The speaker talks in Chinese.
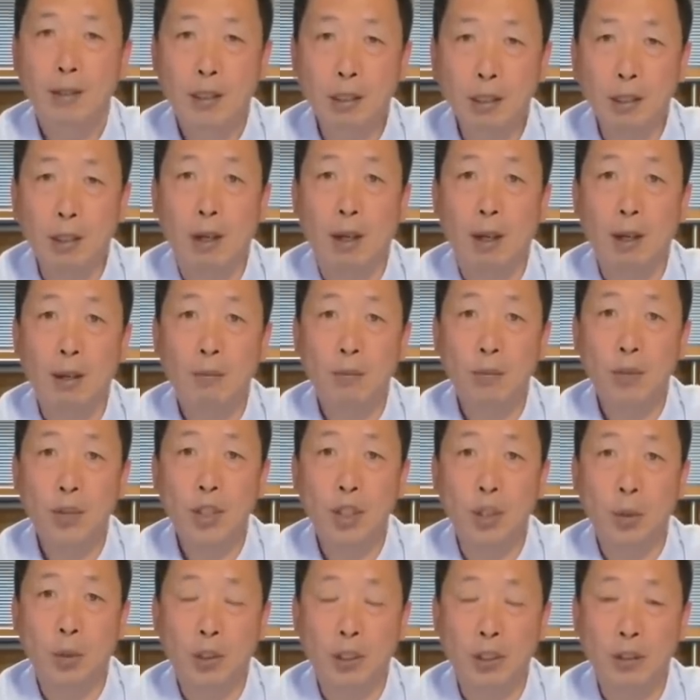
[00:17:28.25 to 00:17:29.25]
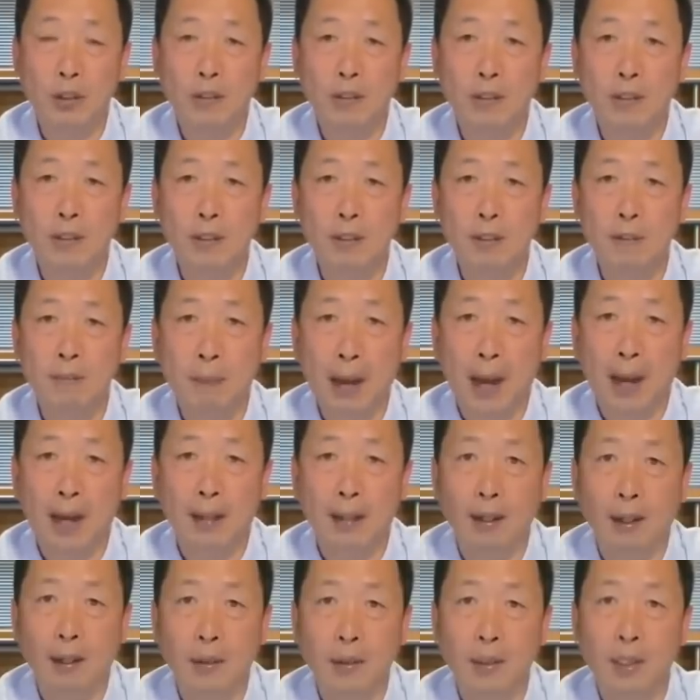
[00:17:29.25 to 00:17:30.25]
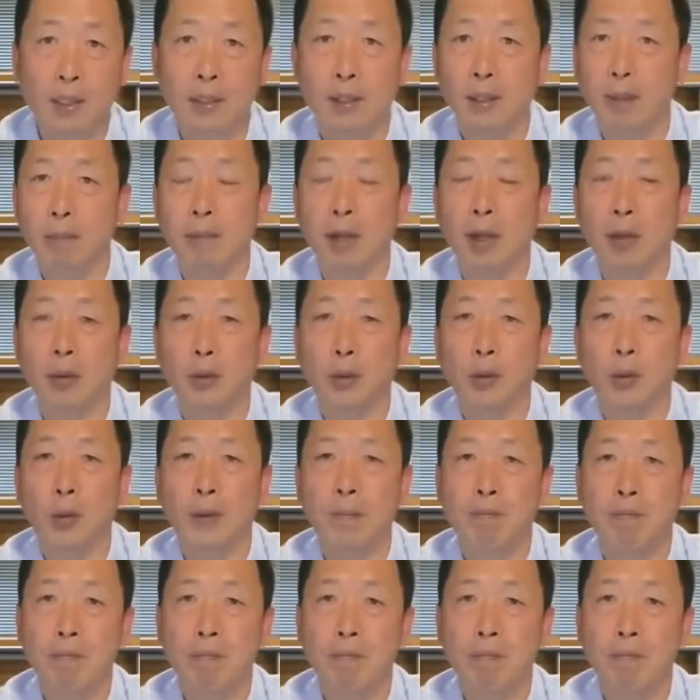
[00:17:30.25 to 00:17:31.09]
这就是司马老师的标准。